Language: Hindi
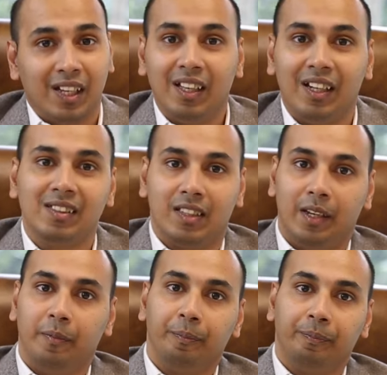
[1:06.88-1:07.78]
ज़्यादा रिस्क
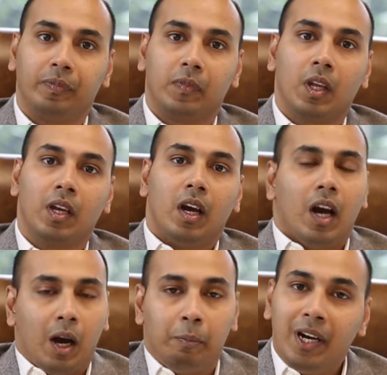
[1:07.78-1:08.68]
है
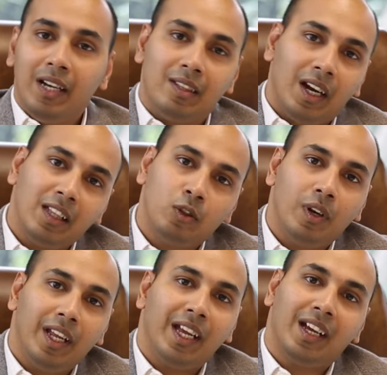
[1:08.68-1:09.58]
अपेंडिसाइटिस
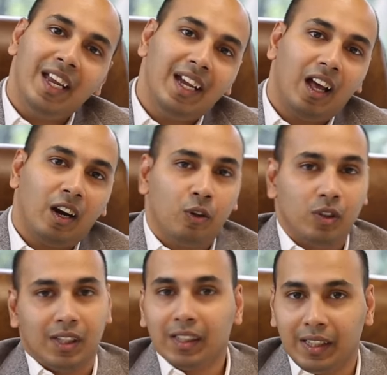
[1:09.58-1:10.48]
होने के कई कारण हो
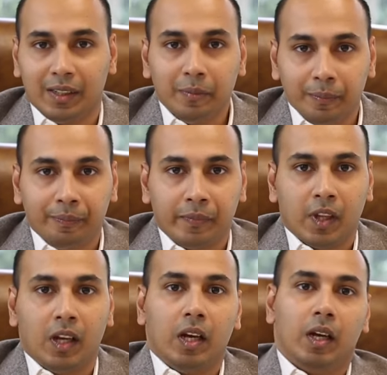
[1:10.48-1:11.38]
सकते
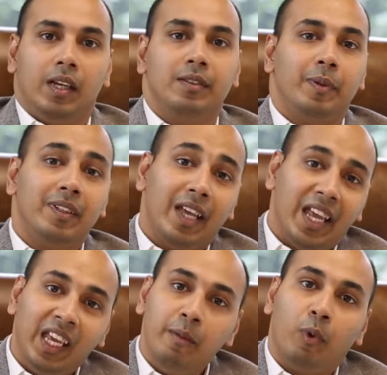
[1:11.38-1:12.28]
हैं इसमें से
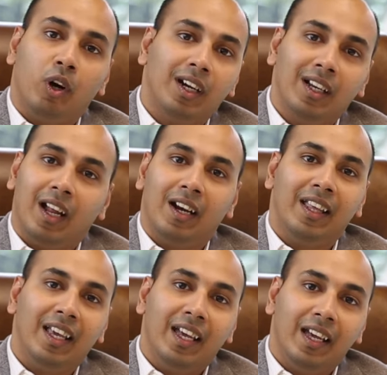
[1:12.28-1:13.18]
एक इम्पॉर्टेंट कारण
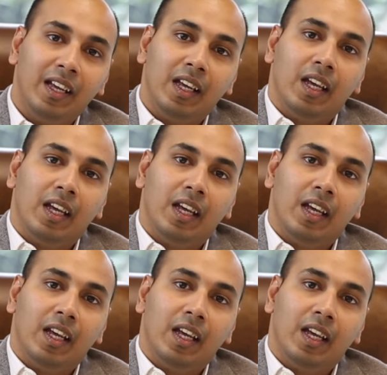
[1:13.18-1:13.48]
ये है